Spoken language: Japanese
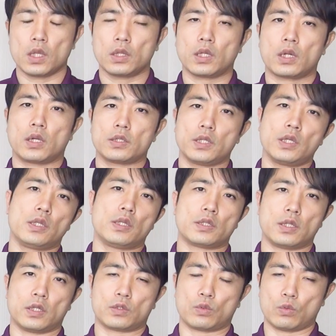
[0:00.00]
だからぜひです
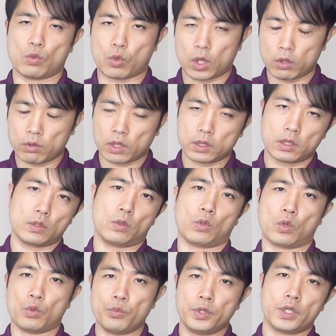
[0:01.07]
ね、その他の方との
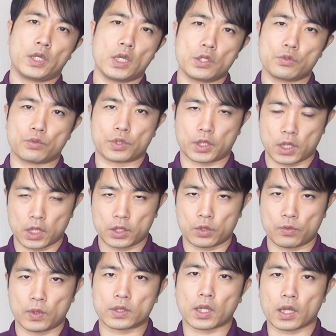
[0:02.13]
コミュニケーションの機会という
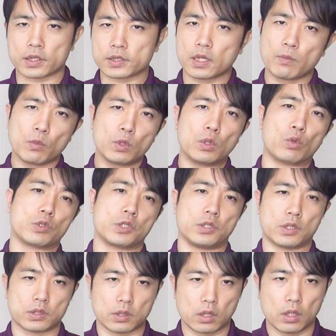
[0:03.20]
のはたくさん持ってほしいん
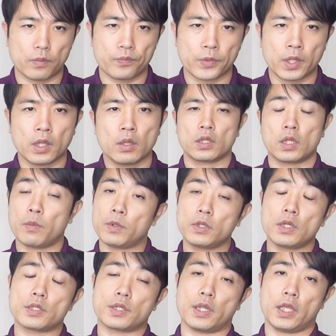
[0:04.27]
ですね。で、また
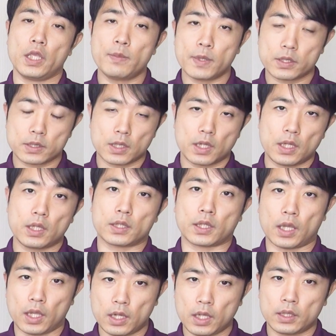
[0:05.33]
ですね、今すでに
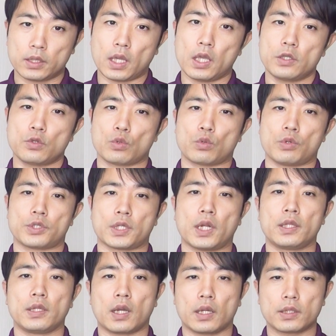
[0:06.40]
定年退職をされ
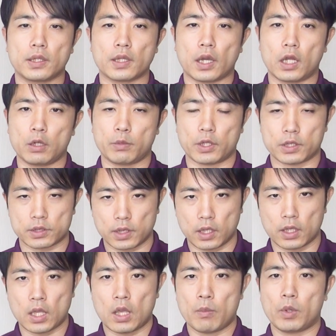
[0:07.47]
た方であればです
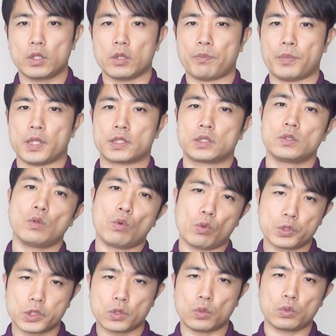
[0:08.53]
ね、また別のお
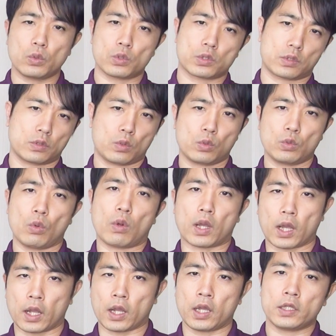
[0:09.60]
仕事をすることを
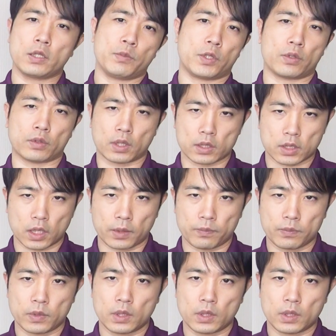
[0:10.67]
考えてみてください。